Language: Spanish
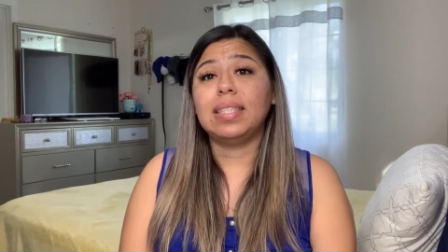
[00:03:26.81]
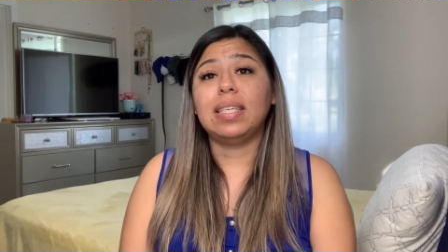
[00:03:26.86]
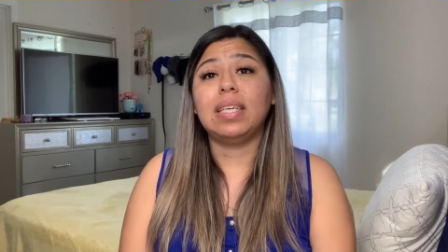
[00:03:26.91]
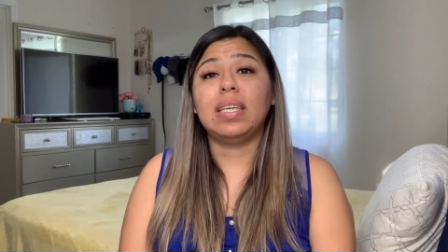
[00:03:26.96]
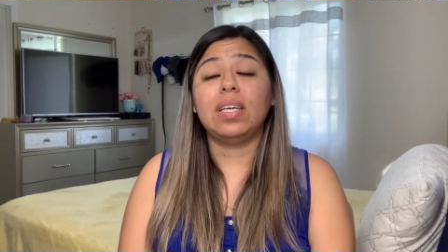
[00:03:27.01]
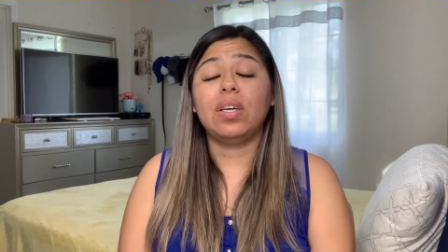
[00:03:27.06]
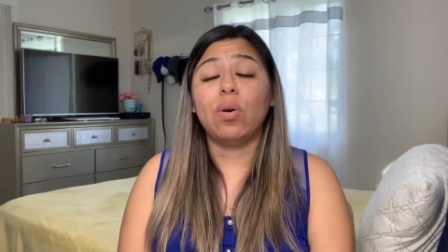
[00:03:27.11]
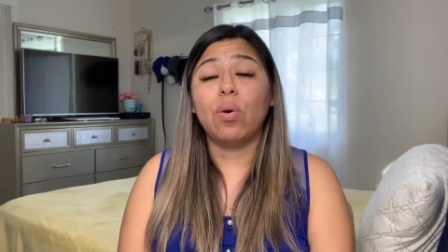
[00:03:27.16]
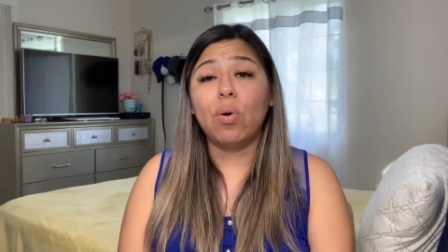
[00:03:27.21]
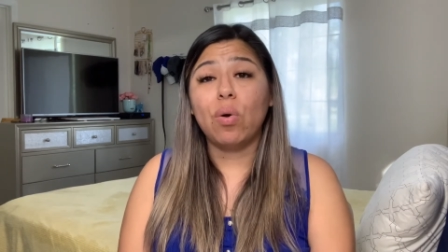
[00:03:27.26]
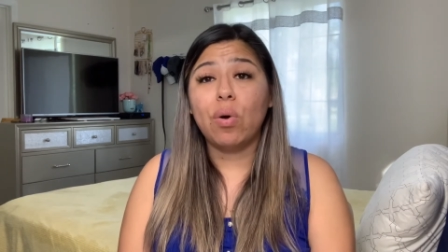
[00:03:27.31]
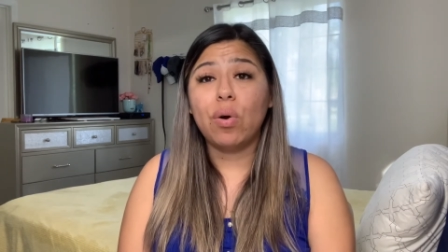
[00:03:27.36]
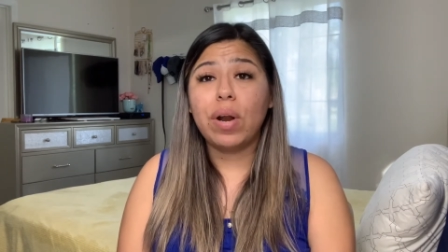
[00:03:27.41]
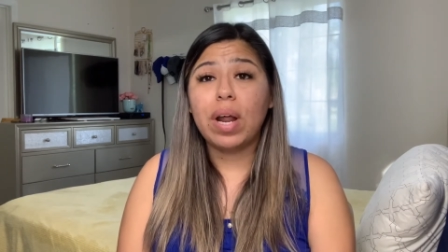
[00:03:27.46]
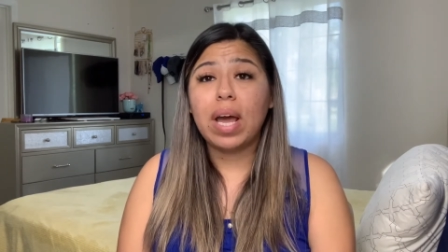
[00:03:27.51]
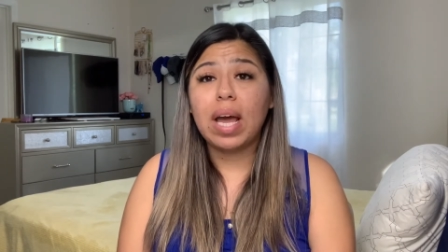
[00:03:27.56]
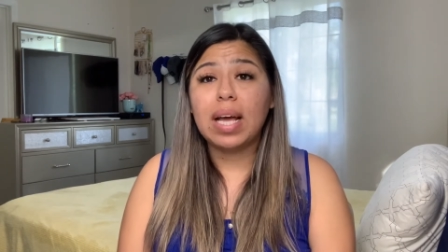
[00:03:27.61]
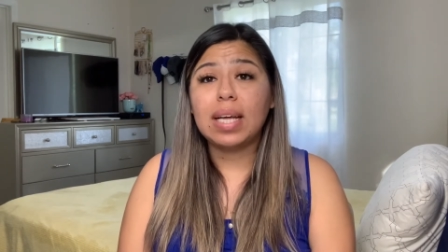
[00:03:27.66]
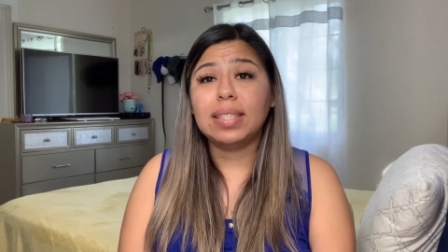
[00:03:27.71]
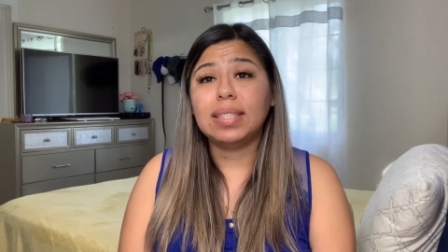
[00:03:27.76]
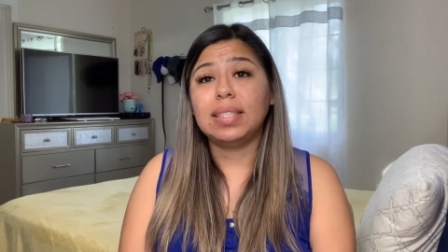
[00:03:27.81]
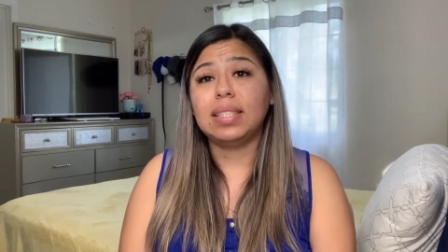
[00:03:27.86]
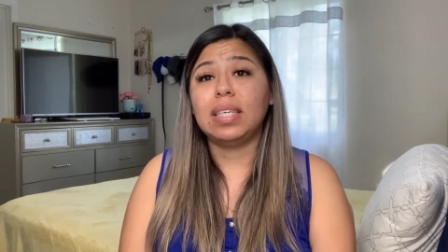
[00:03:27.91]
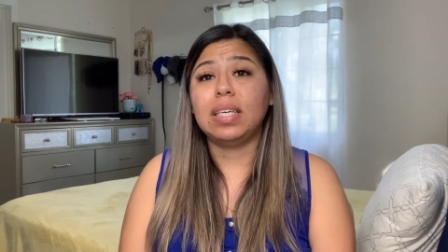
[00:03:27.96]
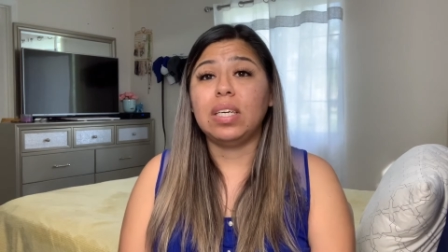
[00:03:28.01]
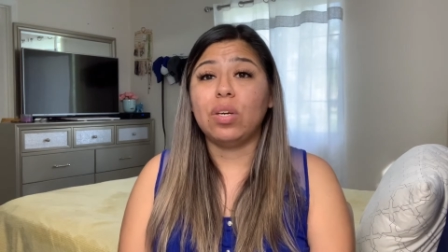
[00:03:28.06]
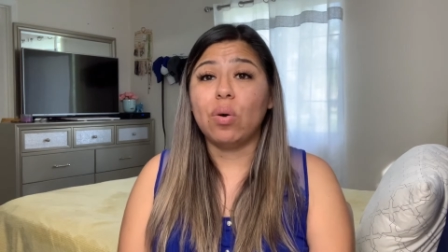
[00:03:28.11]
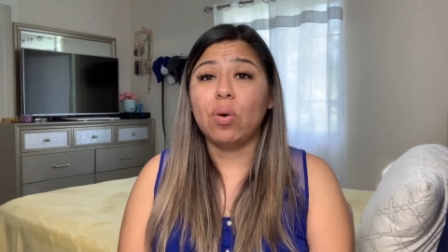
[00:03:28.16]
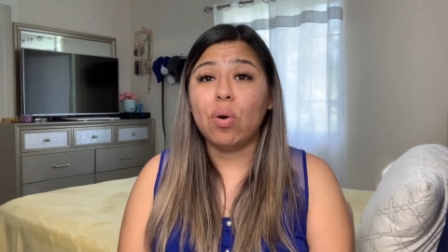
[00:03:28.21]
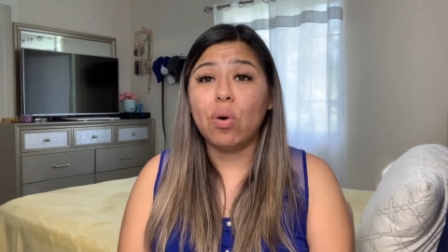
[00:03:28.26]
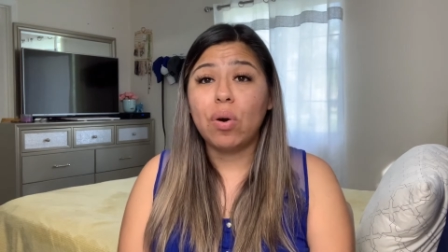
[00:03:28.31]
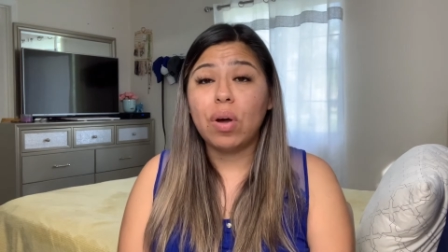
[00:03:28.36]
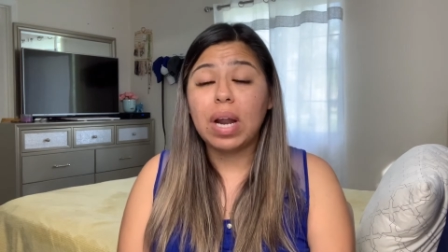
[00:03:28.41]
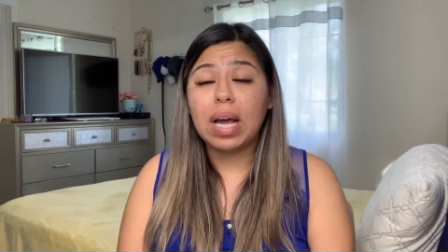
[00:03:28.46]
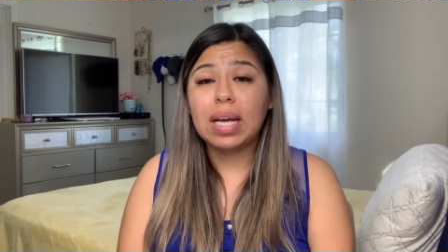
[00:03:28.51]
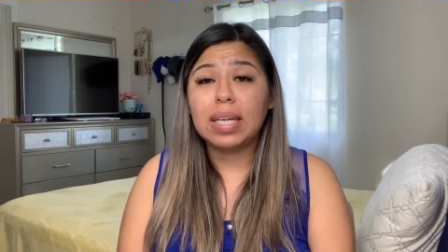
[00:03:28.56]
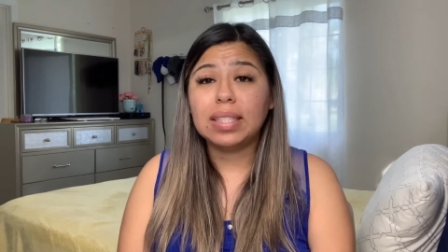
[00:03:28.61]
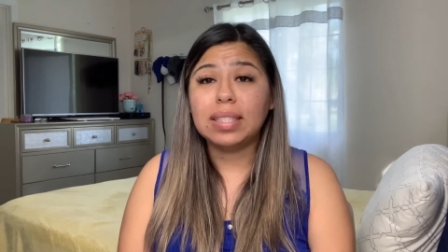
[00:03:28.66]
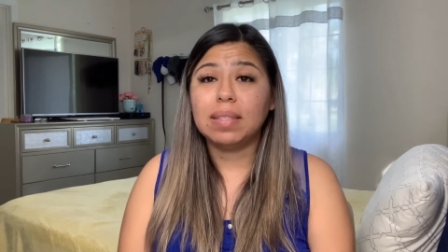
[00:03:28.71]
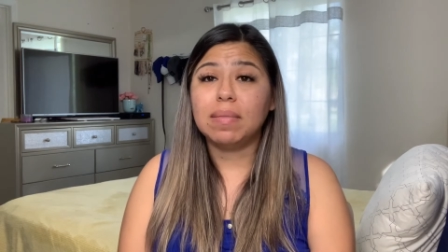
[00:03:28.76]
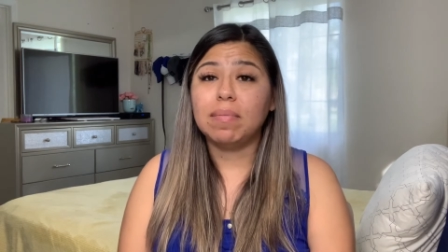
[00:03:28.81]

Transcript: y horas y horas